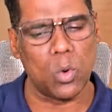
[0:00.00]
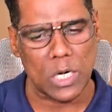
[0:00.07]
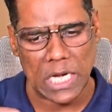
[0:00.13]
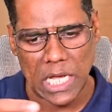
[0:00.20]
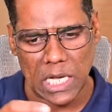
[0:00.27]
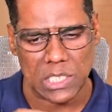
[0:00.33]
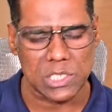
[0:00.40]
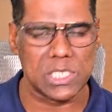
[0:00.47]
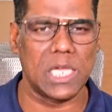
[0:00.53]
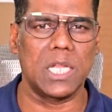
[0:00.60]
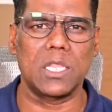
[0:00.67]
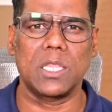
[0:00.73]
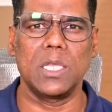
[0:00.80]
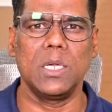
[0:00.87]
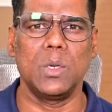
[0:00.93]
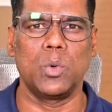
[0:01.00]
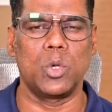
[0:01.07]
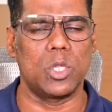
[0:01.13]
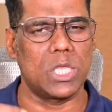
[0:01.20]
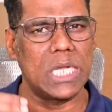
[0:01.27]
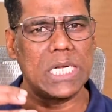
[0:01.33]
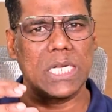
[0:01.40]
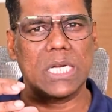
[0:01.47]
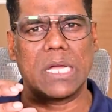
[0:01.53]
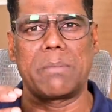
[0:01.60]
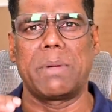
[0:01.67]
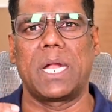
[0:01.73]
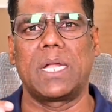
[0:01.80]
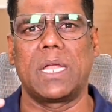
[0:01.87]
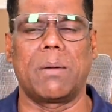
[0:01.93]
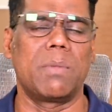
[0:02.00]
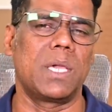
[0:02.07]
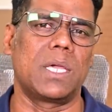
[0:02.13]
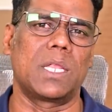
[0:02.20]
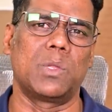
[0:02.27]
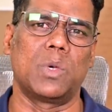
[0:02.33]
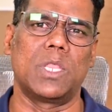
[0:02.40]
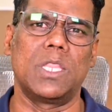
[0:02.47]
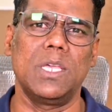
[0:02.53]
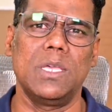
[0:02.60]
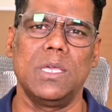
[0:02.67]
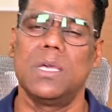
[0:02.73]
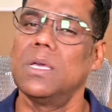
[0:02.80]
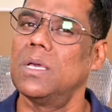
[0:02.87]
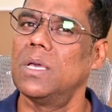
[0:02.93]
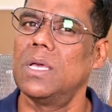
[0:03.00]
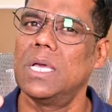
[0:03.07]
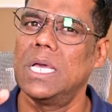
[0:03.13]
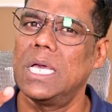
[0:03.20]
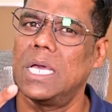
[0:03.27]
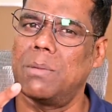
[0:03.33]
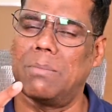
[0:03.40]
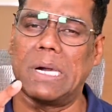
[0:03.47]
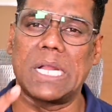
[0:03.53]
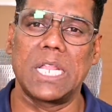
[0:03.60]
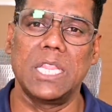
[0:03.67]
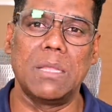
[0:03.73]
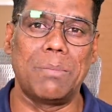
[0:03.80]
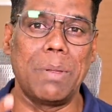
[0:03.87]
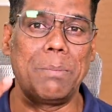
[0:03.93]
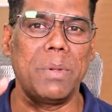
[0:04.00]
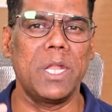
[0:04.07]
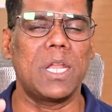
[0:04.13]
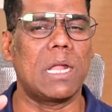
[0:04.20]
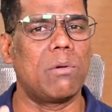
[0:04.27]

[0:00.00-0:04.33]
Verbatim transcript: ஒன்றாக சேர்த்து ஒரு தேட்டர் கமாண்ட் அமைக்கிறது வந்து மறைந்த பிபின்